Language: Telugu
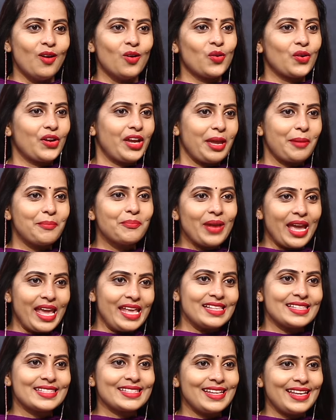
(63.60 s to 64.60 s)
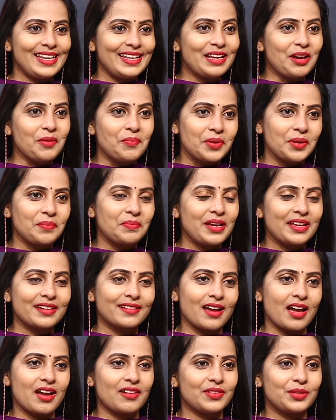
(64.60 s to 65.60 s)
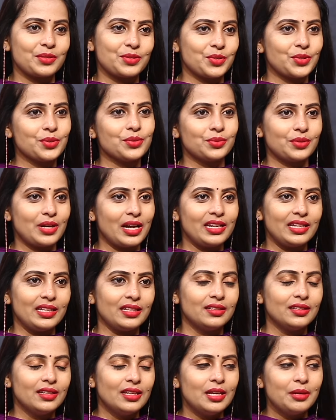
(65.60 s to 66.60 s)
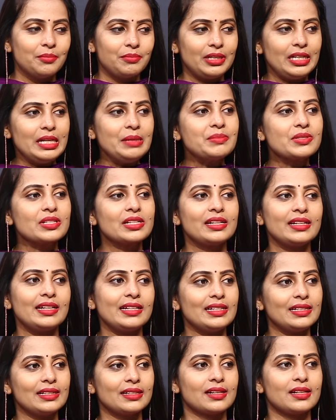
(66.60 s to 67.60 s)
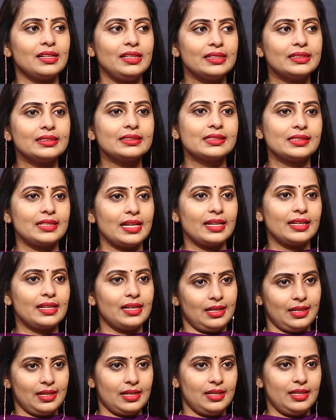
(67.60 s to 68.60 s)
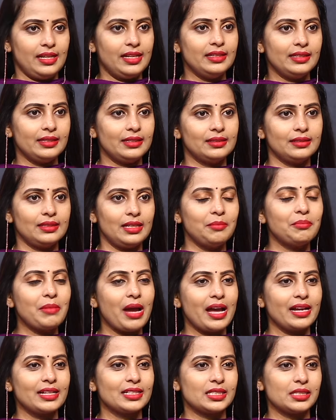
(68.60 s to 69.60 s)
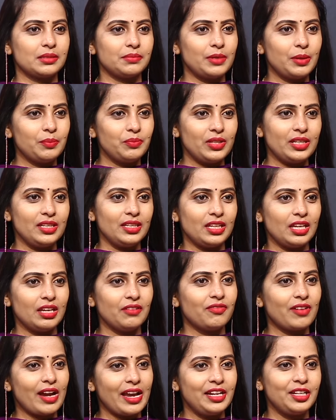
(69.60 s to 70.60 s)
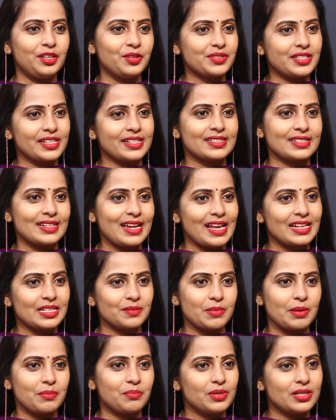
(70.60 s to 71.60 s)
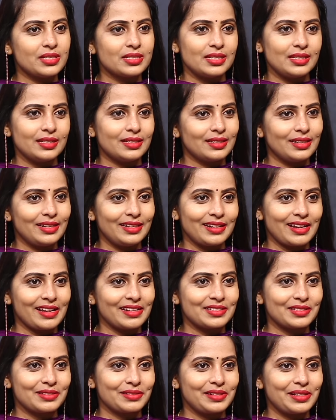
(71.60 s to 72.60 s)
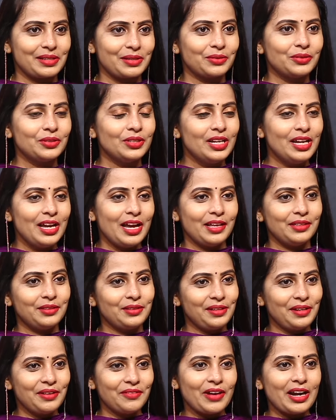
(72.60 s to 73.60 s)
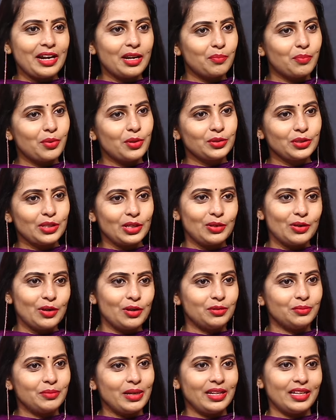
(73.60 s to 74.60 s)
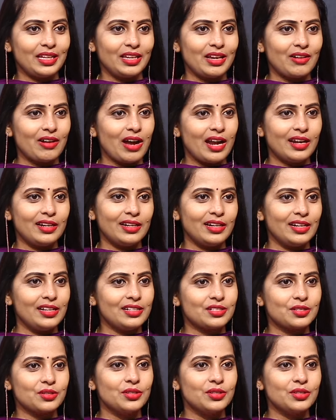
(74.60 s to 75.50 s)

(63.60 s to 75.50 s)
ఓకే మెయిన్స్కి ఇంకా ప్రిపేర్ కావచ్చు అని ప్రిలిమ్స్ క్లియర్ క్లియర్ చేయగలగాలి ఎందుకంటే మ్యాక్సిమం దీనికి ఫైవ్ టు సిక్స్ ల్యాక్స్ మెంబర్స్ ఇయర్లీ రాస్తున్నారు అందులో వడపోతలో మనకి హండ్రెడ్ ఈస్